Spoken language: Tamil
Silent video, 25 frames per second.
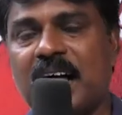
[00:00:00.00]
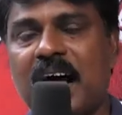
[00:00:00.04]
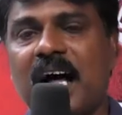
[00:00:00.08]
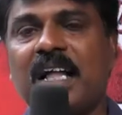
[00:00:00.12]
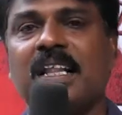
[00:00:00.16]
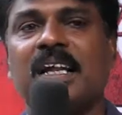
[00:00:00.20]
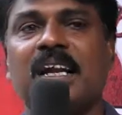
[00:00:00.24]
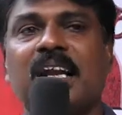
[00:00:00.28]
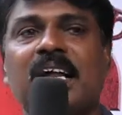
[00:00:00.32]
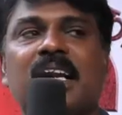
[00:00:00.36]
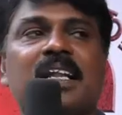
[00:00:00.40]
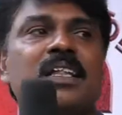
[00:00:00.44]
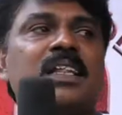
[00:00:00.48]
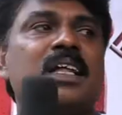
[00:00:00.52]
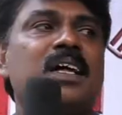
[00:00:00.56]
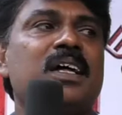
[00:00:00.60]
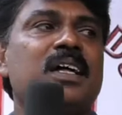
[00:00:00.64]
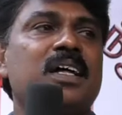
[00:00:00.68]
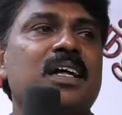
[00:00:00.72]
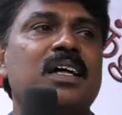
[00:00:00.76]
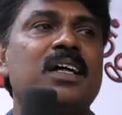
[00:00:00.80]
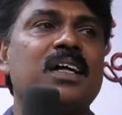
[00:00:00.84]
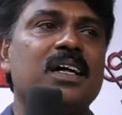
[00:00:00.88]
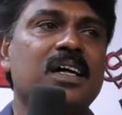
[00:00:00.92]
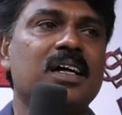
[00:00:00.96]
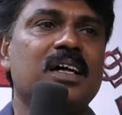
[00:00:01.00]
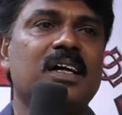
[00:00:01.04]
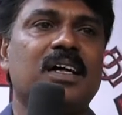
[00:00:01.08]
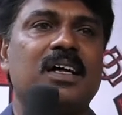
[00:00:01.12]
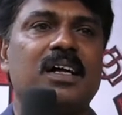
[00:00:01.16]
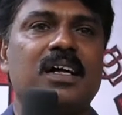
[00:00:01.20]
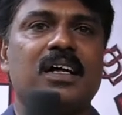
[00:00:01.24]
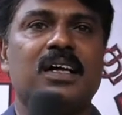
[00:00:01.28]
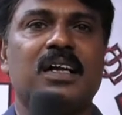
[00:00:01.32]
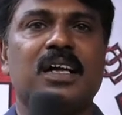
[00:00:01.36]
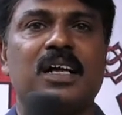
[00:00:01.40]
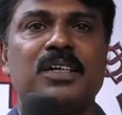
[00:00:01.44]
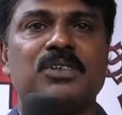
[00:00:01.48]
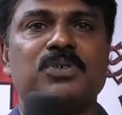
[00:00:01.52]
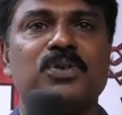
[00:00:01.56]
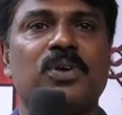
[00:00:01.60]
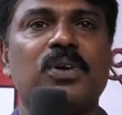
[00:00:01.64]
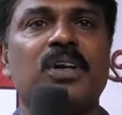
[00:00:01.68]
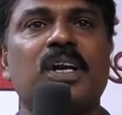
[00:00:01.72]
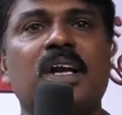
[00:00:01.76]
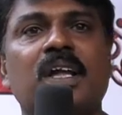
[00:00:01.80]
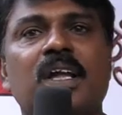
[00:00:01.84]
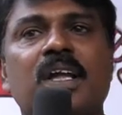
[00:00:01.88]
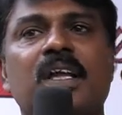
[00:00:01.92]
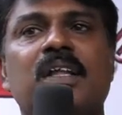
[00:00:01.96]
அதனால தான் நான்
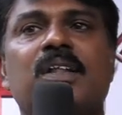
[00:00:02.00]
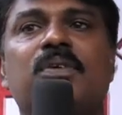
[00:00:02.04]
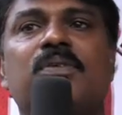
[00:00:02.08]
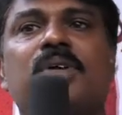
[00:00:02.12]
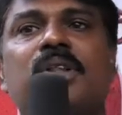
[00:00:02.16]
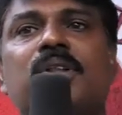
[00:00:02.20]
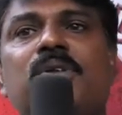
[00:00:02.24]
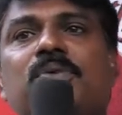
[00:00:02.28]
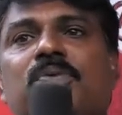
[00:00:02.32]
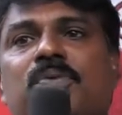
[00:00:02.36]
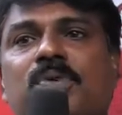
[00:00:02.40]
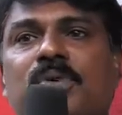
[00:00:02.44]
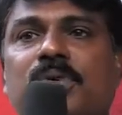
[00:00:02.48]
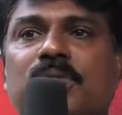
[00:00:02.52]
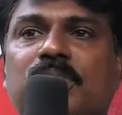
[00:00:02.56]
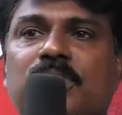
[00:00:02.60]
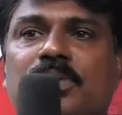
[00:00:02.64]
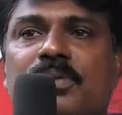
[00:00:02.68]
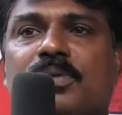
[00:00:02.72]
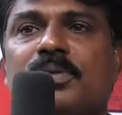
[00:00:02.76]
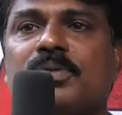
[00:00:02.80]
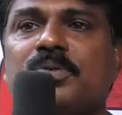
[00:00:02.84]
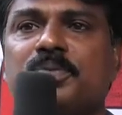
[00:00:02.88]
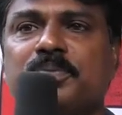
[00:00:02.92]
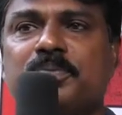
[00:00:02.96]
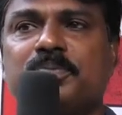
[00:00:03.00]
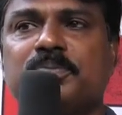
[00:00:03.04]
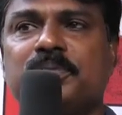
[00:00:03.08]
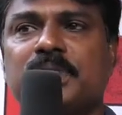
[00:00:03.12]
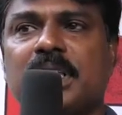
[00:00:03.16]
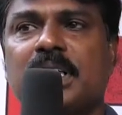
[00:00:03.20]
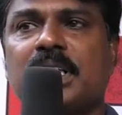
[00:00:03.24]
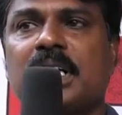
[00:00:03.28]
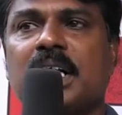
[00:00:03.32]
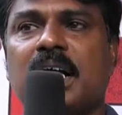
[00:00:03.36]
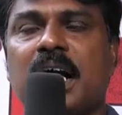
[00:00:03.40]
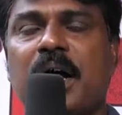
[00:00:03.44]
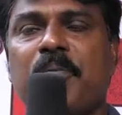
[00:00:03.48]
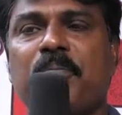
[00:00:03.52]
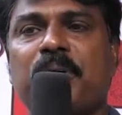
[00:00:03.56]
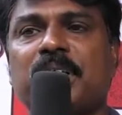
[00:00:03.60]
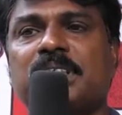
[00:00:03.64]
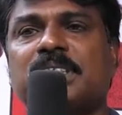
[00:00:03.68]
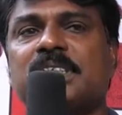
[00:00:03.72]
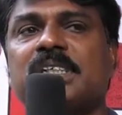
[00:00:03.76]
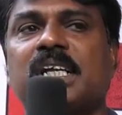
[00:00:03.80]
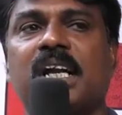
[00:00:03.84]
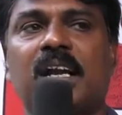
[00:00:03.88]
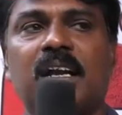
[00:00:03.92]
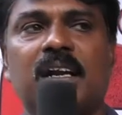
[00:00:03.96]
சொல்கிறேன் இது வந்து ஒரு
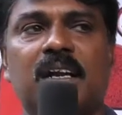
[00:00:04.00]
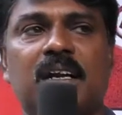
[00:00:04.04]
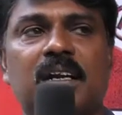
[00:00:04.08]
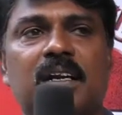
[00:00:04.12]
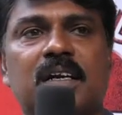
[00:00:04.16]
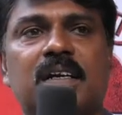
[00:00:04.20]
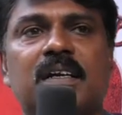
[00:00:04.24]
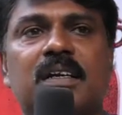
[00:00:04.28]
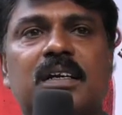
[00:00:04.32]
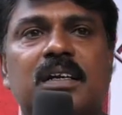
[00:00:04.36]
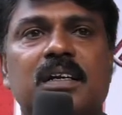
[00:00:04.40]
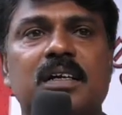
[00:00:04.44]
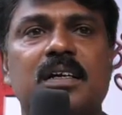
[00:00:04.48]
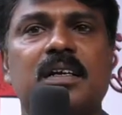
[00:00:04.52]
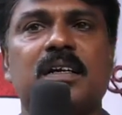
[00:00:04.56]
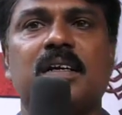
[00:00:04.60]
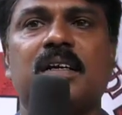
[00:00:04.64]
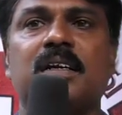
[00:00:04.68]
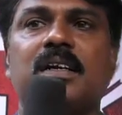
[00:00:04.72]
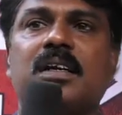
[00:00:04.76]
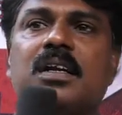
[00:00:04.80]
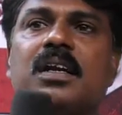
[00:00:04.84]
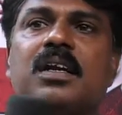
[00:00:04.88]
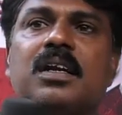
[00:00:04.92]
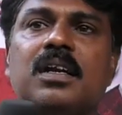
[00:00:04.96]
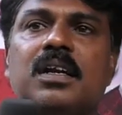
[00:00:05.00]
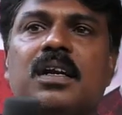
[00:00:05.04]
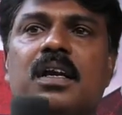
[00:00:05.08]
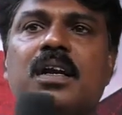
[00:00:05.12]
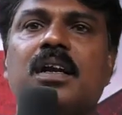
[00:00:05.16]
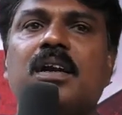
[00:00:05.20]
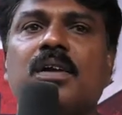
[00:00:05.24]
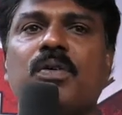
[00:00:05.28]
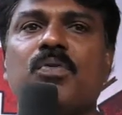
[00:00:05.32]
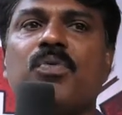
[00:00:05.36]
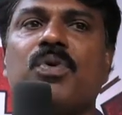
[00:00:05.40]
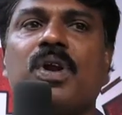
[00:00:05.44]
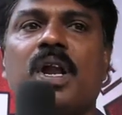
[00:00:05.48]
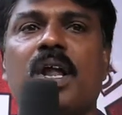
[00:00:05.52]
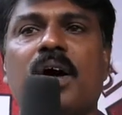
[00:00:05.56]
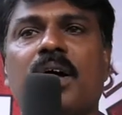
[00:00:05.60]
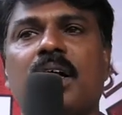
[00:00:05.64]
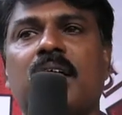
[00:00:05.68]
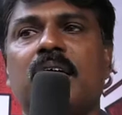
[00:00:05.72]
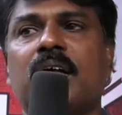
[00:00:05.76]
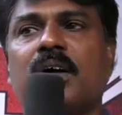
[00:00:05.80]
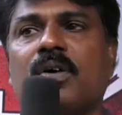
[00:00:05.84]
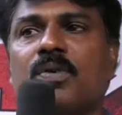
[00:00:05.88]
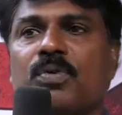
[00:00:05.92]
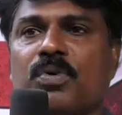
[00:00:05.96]
கமர்ஷியல் உள்ள
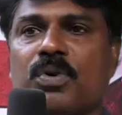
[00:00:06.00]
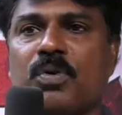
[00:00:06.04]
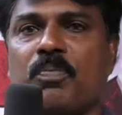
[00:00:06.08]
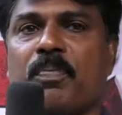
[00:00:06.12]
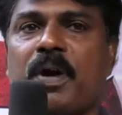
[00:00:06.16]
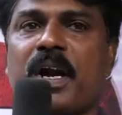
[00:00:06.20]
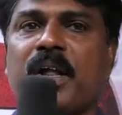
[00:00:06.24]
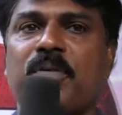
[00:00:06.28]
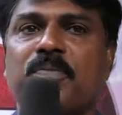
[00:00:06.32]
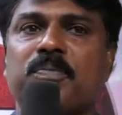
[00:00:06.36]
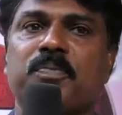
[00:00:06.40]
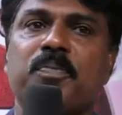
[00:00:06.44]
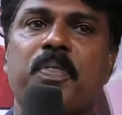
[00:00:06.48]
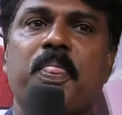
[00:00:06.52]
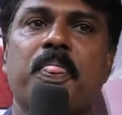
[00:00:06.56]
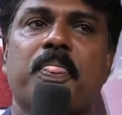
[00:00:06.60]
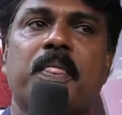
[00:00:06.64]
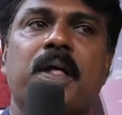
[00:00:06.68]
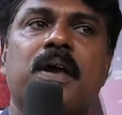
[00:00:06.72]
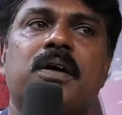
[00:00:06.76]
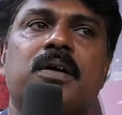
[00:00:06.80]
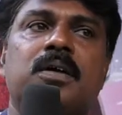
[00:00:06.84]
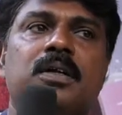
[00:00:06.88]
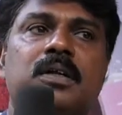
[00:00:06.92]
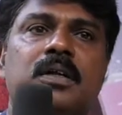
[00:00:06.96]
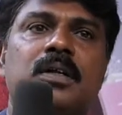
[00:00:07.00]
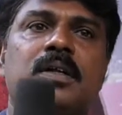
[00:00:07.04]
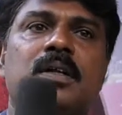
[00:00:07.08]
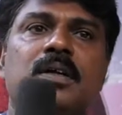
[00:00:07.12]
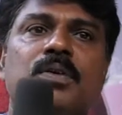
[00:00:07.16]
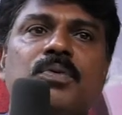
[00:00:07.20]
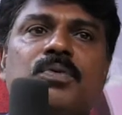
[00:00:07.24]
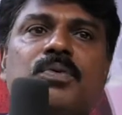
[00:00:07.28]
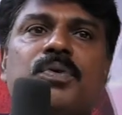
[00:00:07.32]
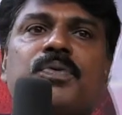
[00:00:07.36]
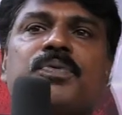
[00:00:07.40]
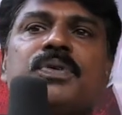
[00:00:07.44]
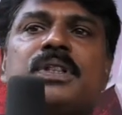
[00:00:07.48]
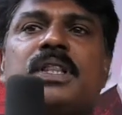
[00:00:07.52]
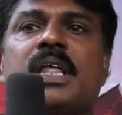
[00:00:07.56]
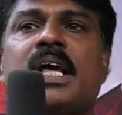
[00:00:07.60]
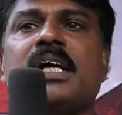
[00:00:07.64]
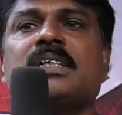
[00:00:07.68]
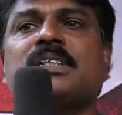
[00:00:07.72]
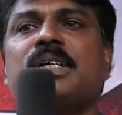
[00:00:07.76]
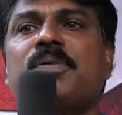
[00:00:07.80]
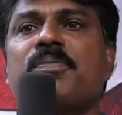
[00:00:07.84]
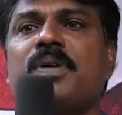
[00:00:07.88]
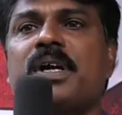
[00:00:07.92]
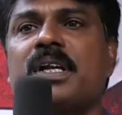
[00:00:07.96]
ஒரு படம் ஒரு
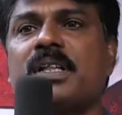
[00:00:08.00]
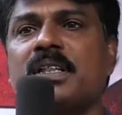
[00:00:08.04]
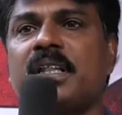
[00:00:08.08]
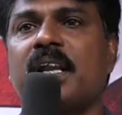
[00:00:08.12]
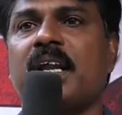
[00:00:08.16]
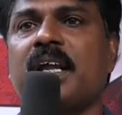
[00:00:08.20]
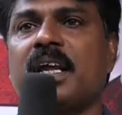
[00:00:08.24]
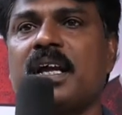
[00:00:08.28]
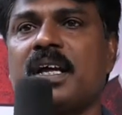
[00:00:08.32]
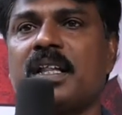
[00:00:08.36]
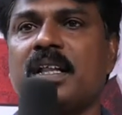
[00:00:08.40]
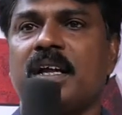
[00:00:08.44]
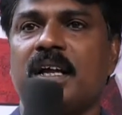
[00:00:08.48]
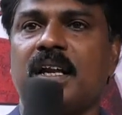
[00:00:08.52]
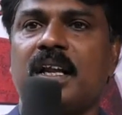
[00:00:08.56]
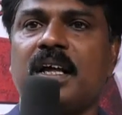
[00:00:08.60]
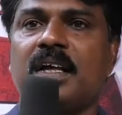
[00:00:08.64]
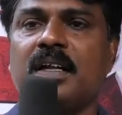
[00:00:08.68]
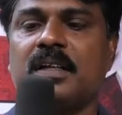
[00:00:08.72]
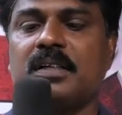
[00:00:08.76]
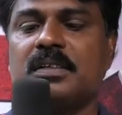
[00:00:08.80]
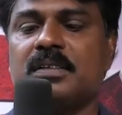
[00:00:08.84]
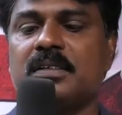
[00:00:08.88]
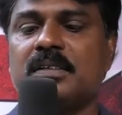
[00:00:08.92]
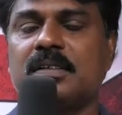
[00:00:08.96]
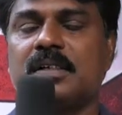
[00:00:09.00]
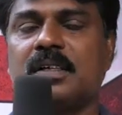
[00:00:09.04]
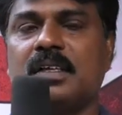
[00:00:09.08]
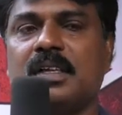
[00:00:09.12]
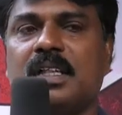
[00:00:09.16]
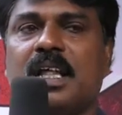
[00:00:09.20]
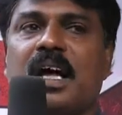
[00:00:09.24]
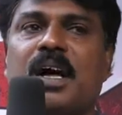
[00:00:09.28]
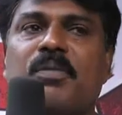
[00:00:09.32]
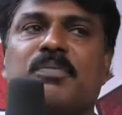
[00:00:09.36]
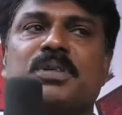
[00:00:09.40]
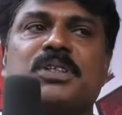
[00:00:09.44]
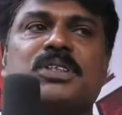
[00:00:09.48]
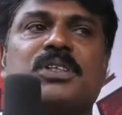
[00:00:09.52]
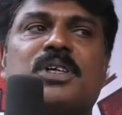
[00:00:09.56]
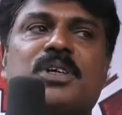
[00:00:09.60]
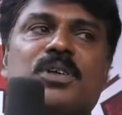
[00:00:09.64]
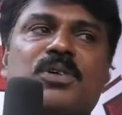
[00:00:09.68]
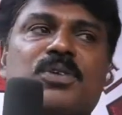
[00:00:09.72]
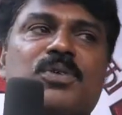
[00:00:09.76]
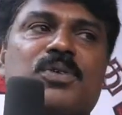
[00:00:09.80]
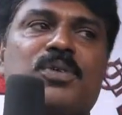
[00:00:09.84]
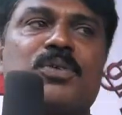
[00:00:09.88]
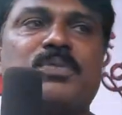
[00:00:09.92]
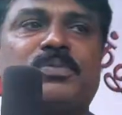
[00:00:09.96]
வித்தியாசமான திரைக்கதையில் இதை
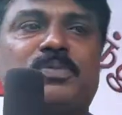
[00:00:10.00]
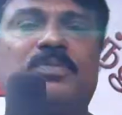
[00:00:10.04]
அமைச்சிருக்கணும்